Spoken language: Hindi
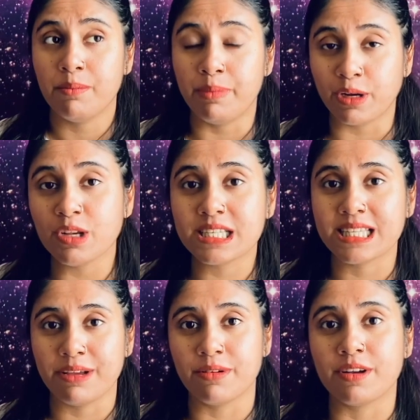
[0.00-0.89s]
बिकॉज
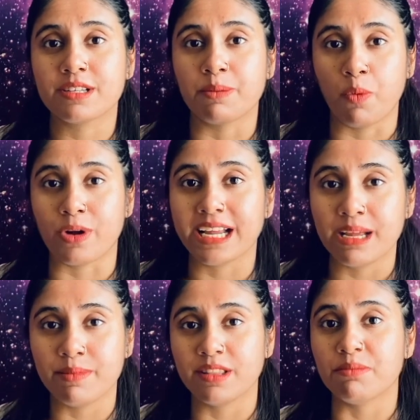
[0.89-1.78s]
दे वर सपोर्टिंग
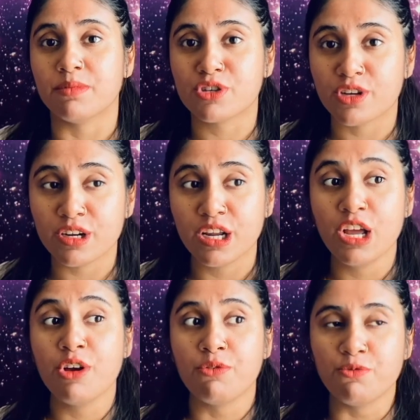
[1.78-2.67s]
हिम इन द मिशन
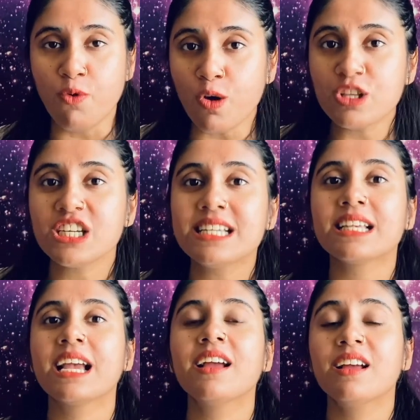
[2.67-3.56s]
वो
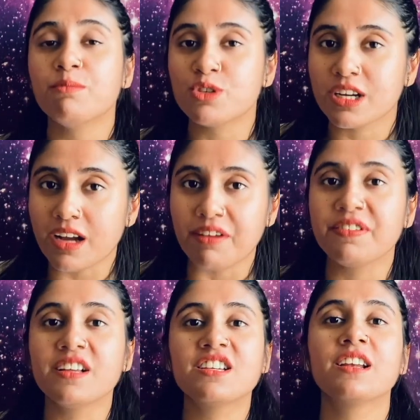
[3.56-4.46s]
चीज़ें मुझे
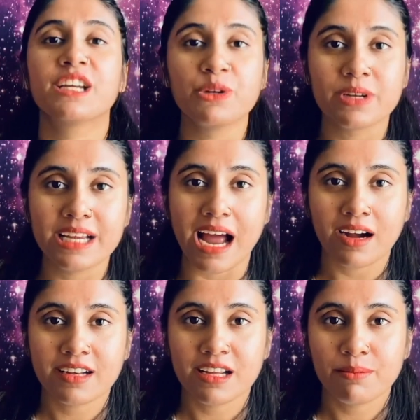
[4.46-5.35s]
काफ़ी अच्छी लगी उनकी
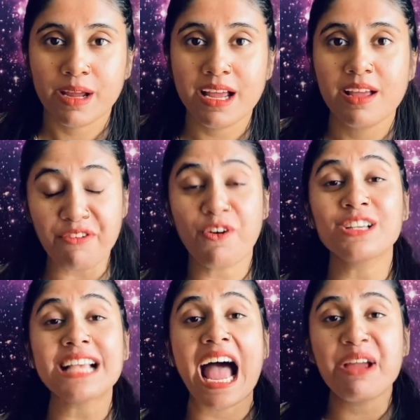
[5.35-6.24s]
एक्टिंग में
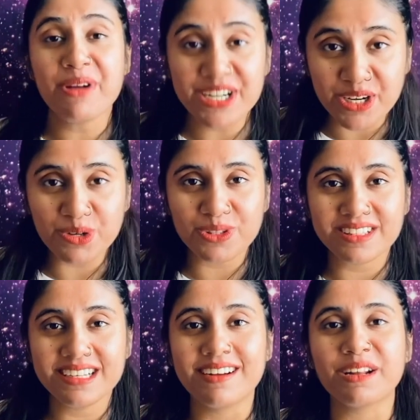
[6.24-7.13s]
ऑफकोर्स आई वेंट इन टू द
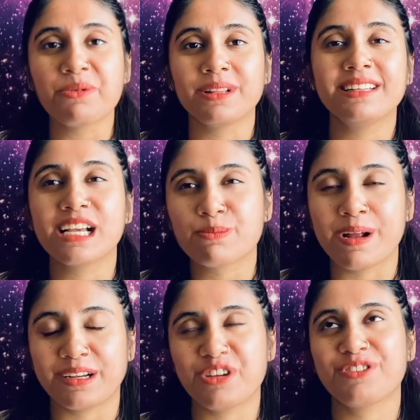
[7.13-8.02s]
थिएटर विद द
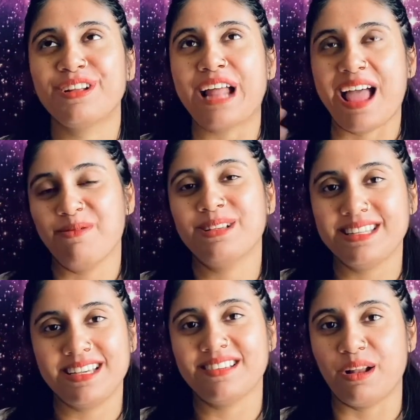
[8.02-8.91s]
एक्सपेक्ट expectation that I will
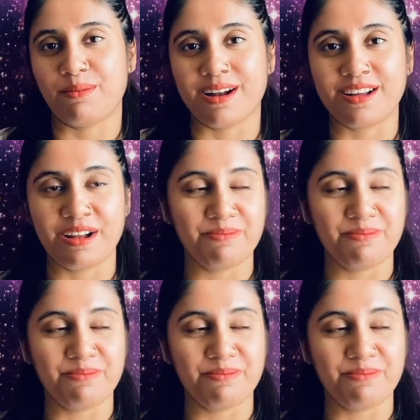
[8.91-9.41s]
see Salman Khan